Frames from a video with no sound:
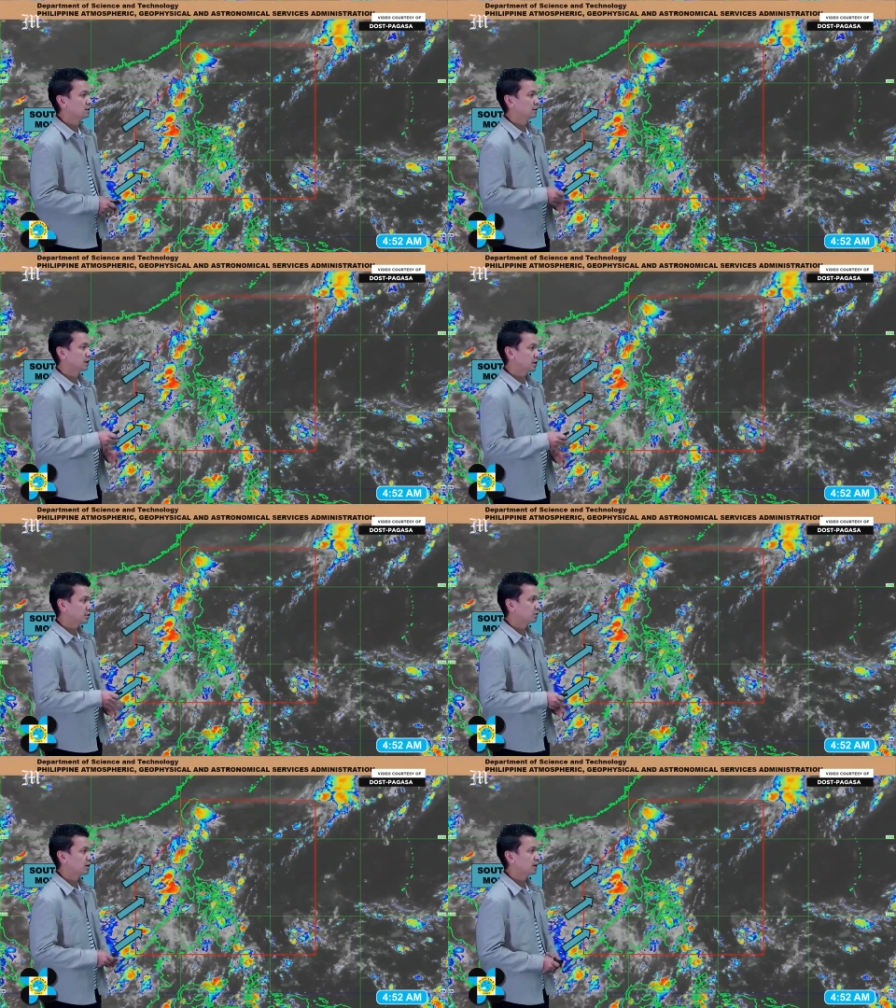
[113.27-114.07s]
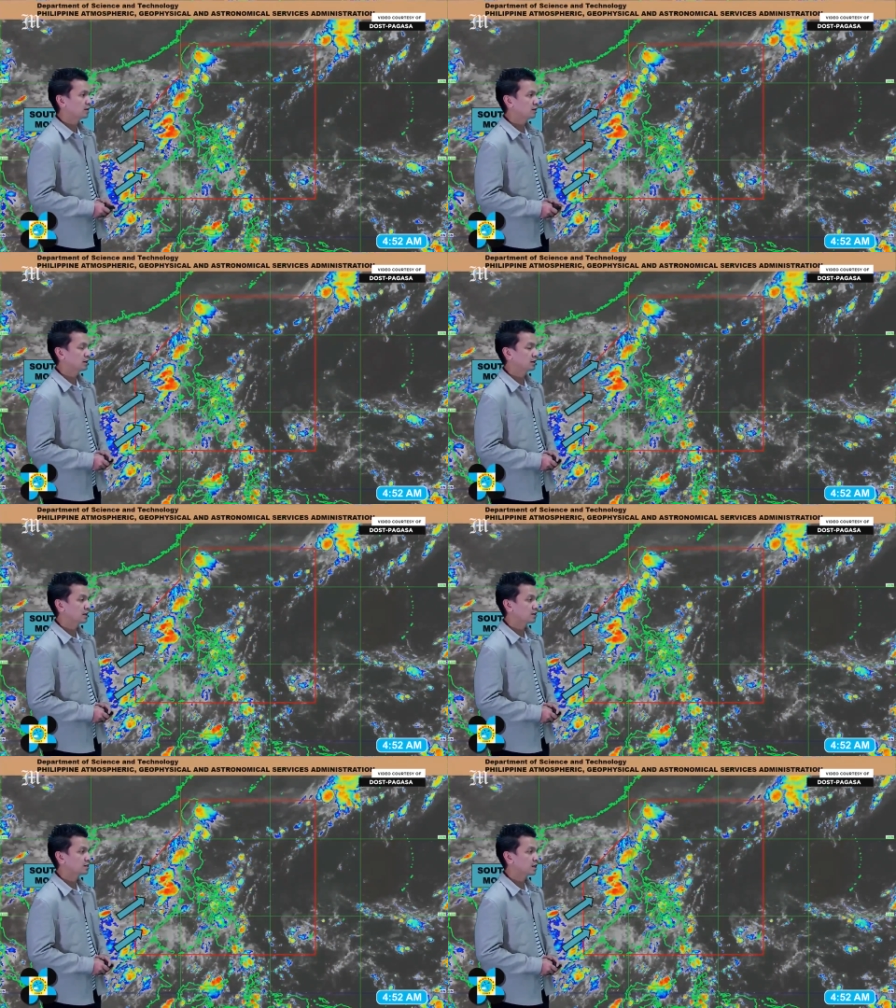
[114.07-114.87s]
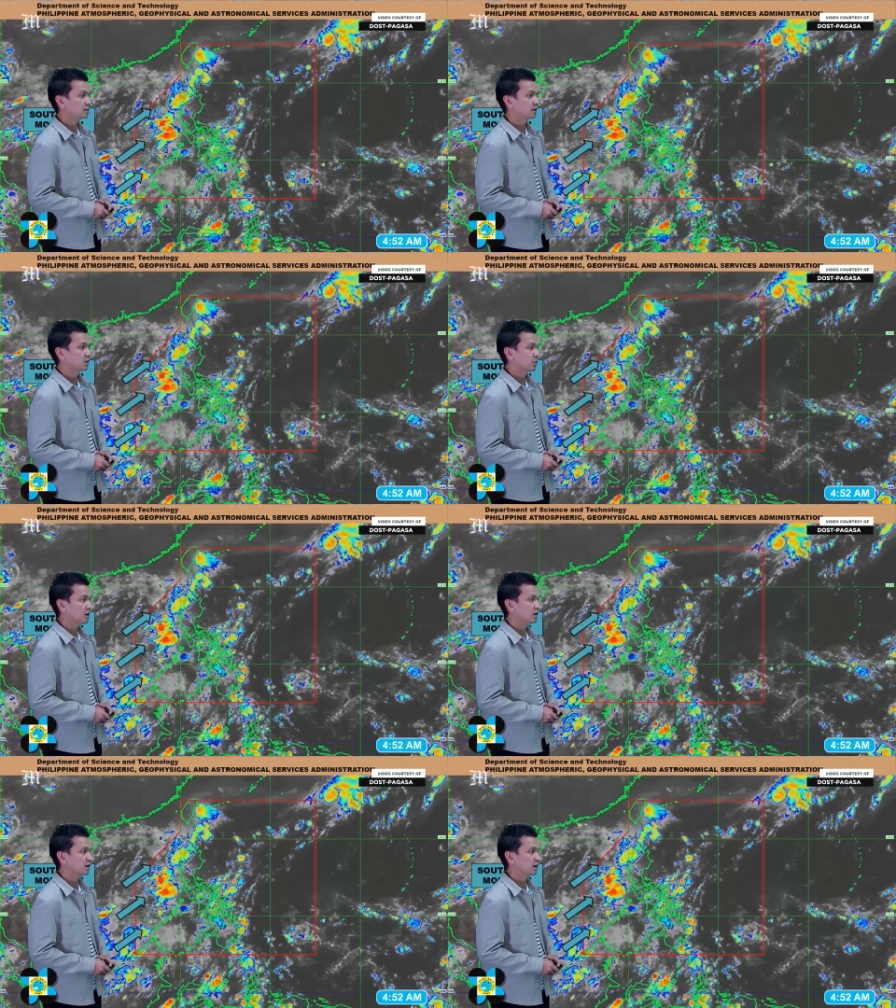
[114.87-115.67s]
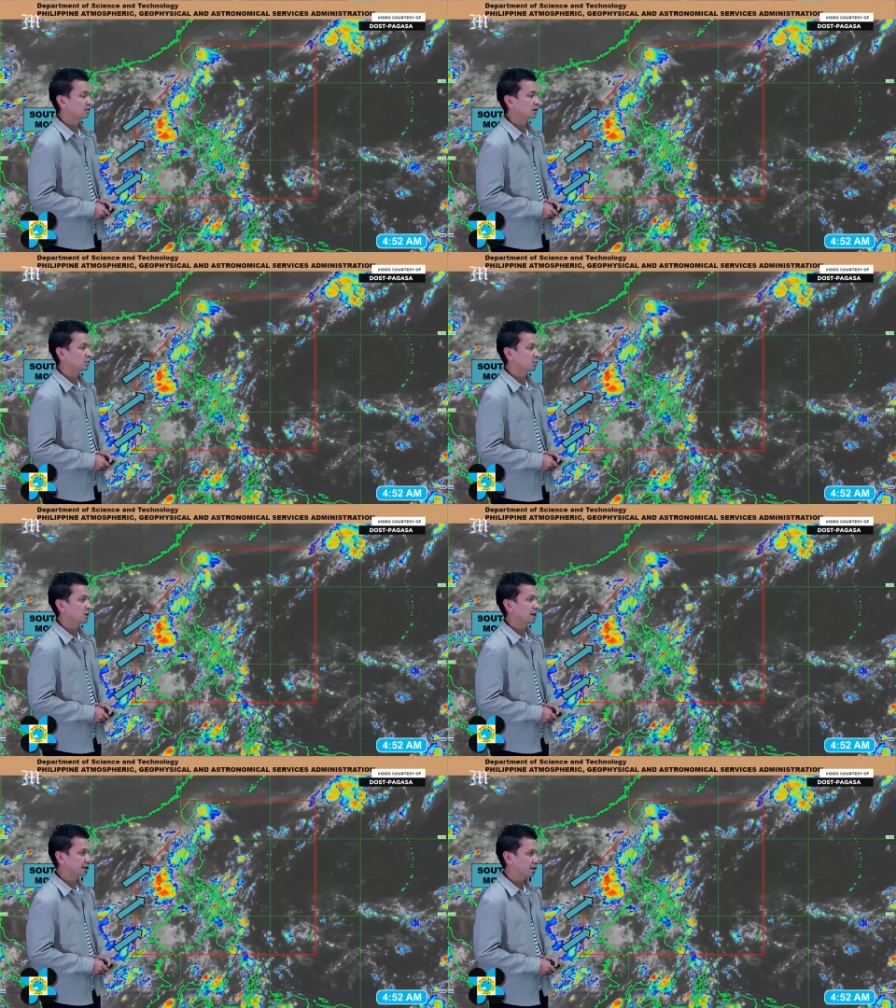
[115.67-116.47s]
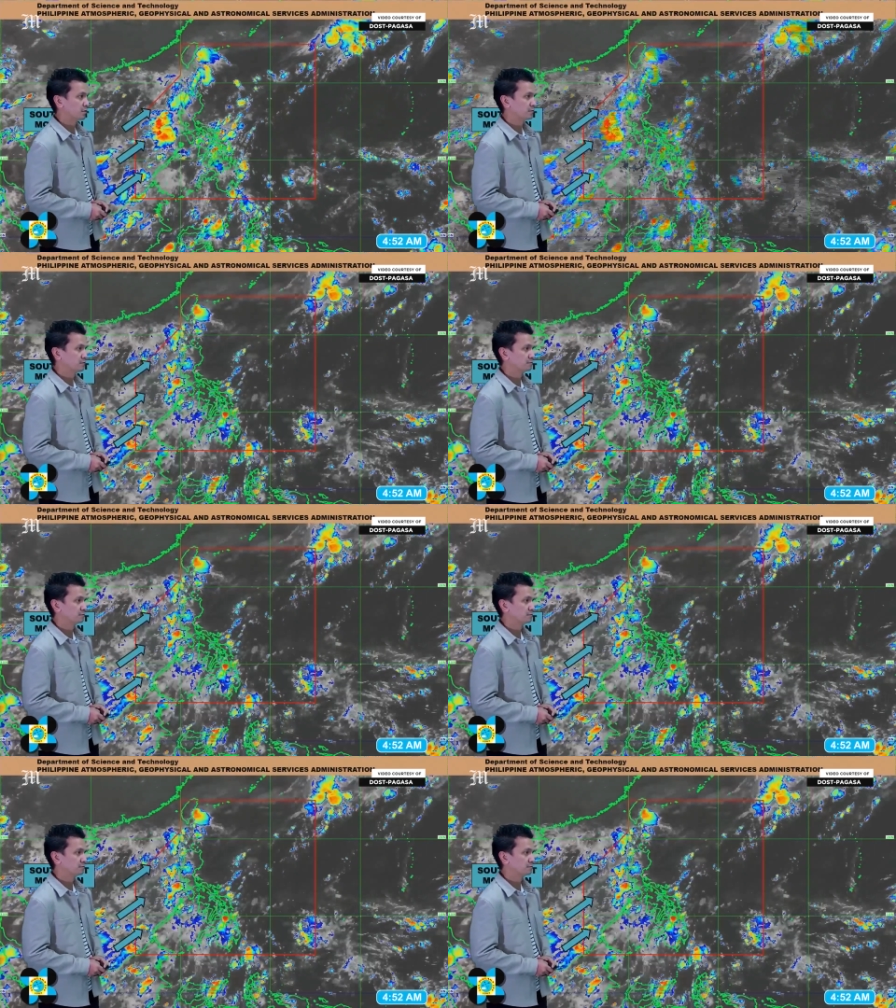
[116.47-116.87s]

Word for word: ngayon at hanggang sa dalawa hanggang tatlong araw.